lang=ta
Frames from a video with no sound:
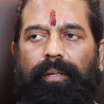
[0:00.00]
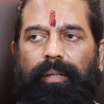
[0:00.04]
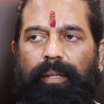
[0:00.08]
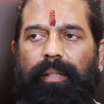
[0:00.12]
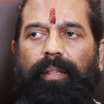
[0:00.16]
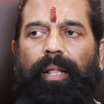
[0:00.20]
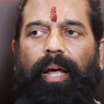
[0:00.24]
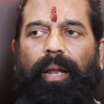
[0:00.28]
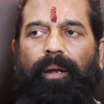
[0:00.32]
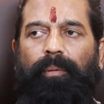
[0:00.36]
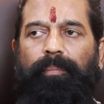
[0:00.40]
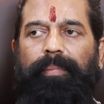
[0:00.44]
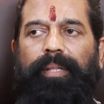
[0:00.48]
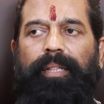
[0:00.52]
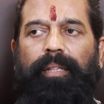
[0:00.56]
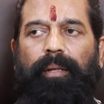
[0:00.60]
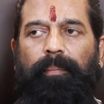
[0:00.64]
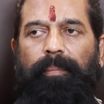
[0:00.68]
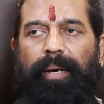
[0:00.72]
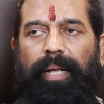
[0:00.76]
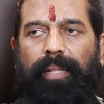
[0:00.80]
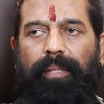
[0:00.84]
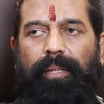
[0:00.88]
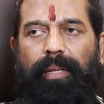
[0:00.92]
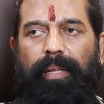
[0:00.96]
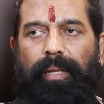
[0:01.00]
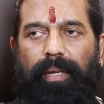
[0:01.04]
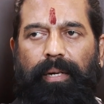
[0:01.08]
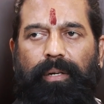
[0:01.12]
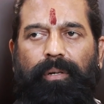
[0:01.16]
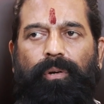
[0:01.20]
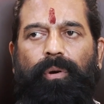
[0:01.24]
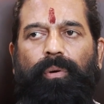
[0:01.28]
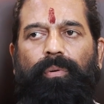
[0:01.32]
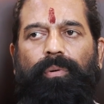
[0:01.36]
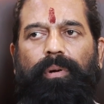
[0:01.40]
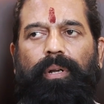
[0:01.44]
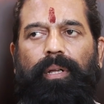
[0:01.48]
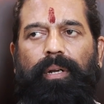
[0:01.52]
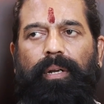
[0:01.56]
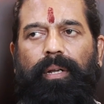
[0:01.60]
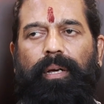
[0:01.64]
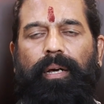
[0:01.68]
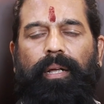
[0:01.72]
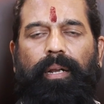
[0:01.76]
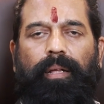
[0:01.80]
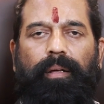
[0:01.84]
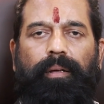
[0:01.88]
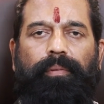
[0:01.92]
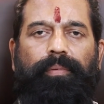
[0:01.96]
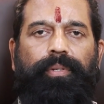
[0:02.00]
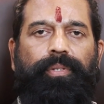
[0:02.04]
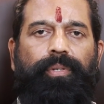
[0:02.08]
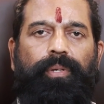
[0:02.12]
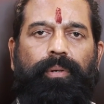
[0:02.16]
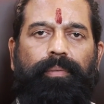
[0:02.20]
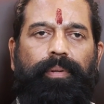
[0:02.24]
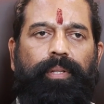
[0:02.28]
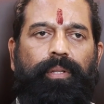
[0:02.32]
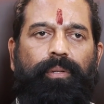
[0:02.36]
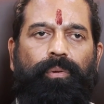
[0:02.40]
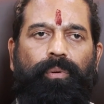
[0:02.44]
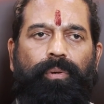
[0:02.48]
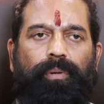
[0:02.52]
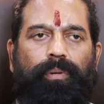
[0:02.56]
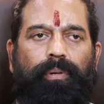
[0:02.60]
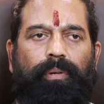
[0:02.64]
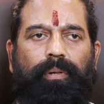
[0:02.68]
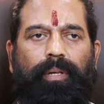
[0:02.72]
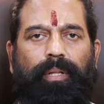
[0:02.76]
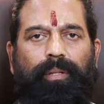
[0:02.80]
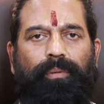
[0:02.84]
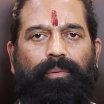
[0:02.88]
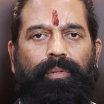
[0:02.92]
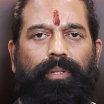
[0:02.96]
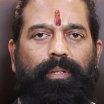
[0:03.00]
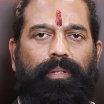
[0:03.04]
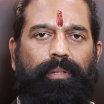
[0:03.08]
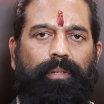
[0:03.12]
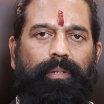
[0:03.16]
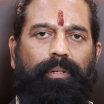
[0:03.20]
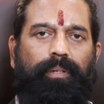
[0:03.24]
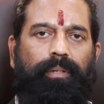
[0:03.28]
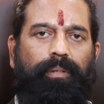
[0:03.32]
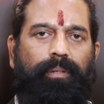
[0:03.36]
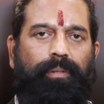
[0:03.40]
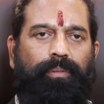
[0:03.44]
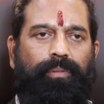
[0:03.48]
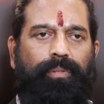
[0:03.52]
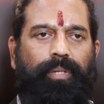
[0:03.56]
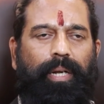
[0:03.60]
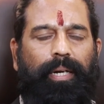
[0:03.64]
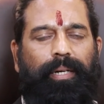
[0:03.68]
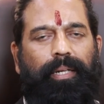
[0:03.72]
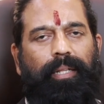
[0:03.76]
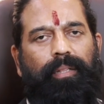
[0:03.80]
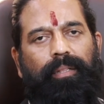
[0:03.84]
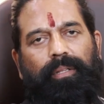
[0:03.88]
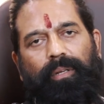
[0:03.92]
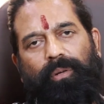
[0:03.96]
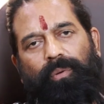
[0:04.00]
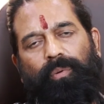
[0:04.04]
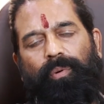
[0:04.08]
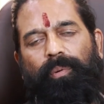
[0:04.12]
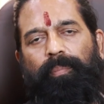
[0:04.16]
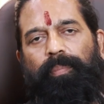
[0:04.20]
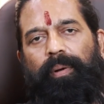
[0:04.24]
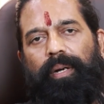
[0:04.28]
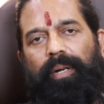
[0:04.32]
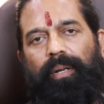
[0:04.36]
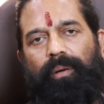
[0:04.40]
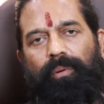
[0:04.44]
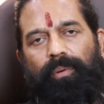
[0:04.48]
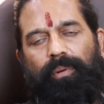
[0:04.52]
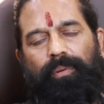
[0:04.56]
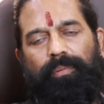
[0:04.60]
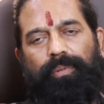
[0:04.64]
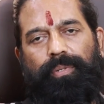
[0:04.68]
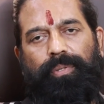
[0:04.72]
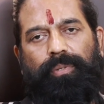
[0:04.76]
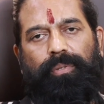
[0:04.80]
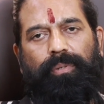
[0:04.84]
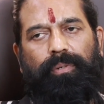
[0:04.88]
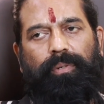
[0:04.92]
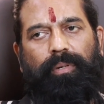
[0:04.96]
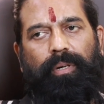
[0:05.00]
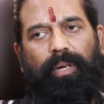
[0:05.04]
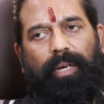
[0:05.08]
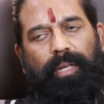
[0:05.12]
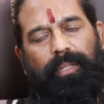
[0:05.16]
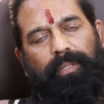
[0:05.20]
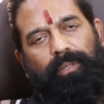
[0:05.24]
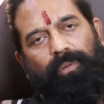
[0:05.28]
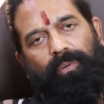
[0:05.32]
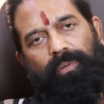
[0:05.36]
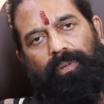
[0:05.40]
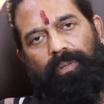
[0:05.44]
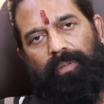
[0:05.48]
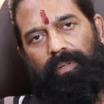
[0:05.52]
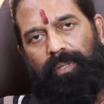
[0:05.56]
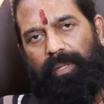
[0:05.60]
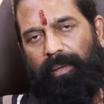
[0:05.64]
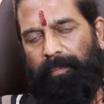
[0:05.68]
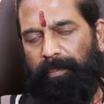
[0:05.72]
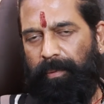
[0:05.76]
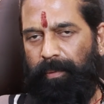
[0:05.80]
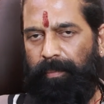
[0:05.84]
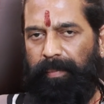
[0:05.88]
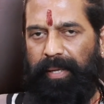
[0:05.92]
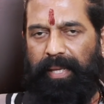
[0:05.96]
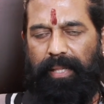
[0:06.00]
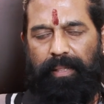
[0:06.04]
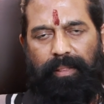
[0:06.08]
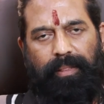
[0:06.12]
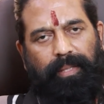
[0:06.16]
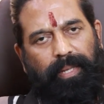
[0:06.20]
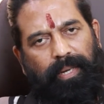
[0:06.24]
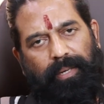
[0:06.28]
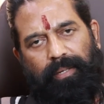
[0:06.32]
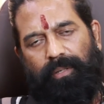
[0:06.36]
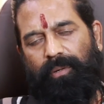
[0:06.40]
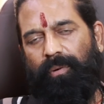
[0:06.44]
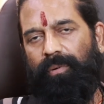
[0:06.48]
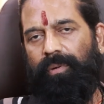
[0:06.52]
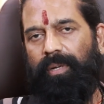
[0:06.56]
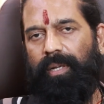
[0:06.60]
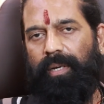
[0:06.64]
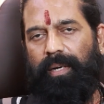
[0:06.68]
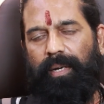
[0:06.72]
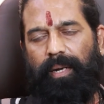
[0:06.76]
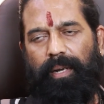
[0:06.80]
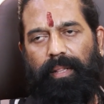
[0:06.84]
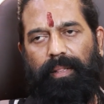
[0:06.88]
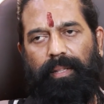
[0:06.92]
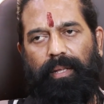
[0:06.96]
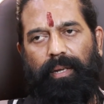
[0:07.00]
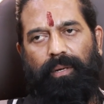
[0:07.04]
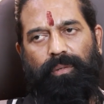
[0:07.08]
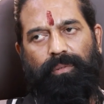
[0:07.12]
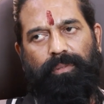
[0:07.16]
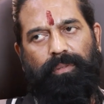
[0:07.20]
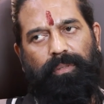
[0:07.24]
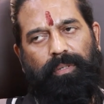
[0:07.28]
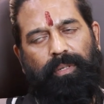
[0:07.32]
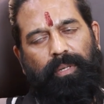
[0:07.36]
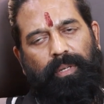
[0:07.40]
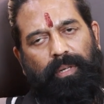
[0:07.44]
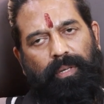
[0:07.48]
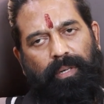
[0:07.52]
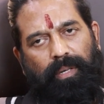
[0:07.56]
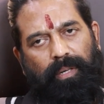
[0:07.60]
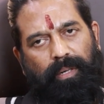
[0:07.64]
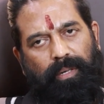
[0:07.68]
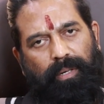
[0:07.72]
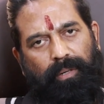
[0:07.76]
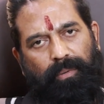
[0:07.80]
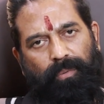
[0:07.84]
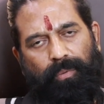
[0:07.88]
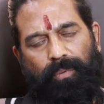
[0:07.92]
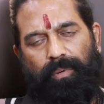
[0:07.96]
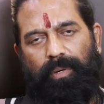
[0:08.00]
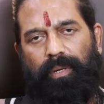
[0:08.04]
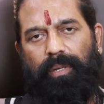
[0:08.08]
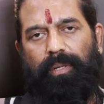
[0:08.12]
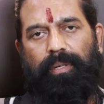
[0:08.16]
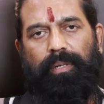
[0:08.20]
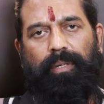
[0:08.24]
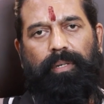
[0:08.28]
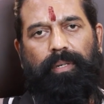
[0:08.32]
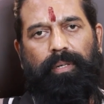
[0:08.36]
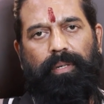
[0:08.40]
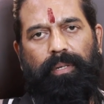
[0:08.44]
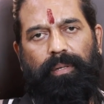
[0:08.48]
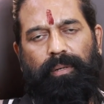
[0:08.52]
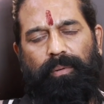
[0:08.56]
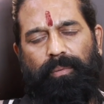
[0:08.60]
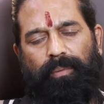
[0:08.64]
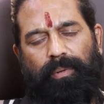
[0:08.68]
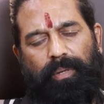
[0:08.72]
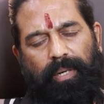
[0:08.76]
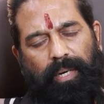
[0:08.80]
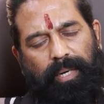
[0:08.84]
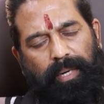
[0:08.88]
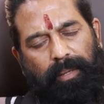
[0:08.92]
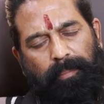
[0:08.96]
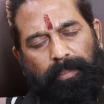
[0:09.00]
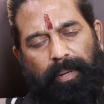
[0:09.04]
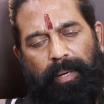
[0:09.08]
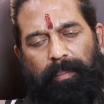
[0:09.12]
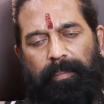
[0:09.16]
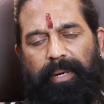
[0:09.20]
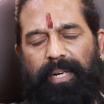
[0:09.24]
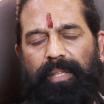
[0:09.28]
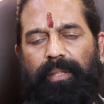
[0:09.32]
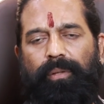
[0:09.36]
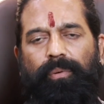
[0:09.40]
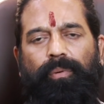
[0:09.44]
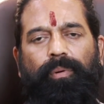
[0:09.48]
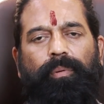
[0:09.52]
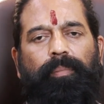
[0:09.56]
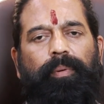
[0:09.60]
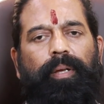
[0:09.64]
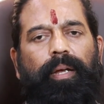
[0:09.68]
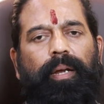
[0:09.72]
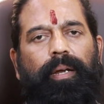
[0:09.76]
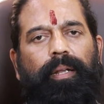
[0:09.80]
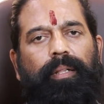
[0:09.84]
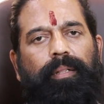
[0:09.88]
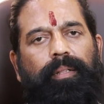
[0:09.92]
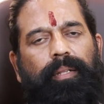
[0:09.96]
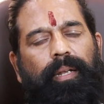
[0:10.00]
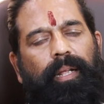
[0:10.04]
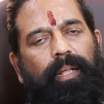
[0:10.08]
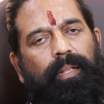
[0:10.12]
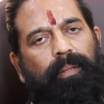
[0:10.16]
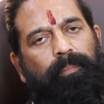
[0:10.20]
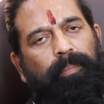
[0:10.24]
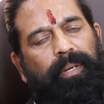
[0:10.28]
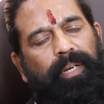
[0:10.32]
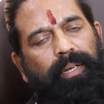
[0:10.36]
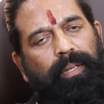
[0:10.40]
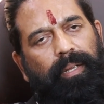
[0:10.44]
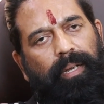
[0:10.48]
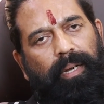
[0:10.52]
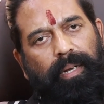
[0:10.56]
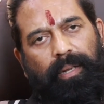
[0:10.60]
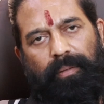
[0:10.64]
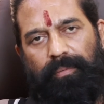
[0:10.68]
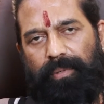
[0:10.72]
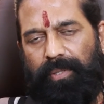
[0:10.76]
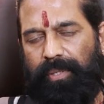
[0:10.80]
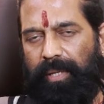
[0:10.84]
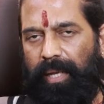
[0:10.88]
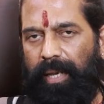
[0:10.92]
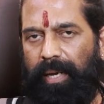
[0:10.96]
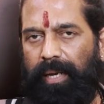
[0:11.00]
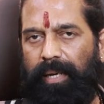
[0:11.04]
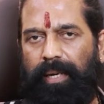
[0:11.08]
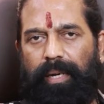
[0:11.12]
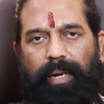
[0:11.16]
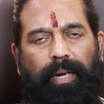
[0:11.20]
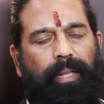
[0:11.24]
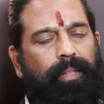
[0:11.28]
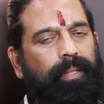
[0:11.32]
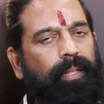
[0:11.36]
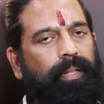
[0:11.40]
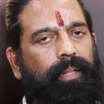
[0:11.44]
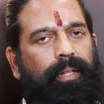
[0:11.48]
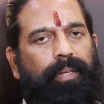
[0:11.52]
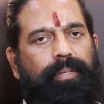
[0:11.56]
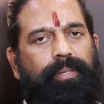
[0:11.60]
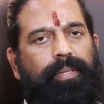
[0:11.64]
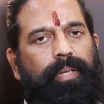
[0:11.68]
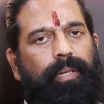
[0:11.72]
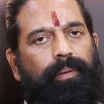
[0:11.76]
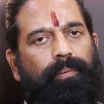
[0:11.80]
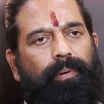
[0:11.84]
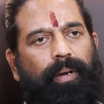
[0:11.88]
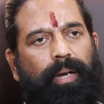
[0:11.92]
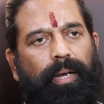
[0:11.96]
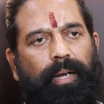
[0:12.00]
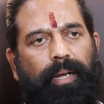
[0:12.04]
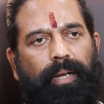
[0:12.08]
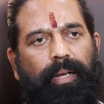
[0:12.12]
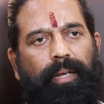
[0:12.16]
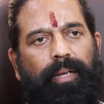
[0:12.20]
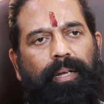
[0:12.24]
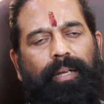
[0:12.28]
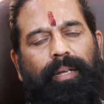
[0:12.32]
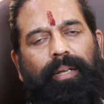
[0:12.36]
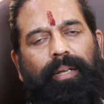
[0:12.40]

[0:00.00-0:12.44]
இருந்தாலும் இந்த மாதிரி என்கவுண்டருங்கிற விஷயம் வந்து ஒரு அது வந்து சட்டத்திற்கு உட்பட்ட ஒரு விஷயம் அதுக்கு ஒரு எப்போவுமே எந்த என்கவுண்டர் நடந்தாலும் உங்களுக்கு கண்டிப்பாக மனித உரிமை ஆணையத்தில் அதை பற்றியான விசாரணை நடத்த தான் செய்வாங்க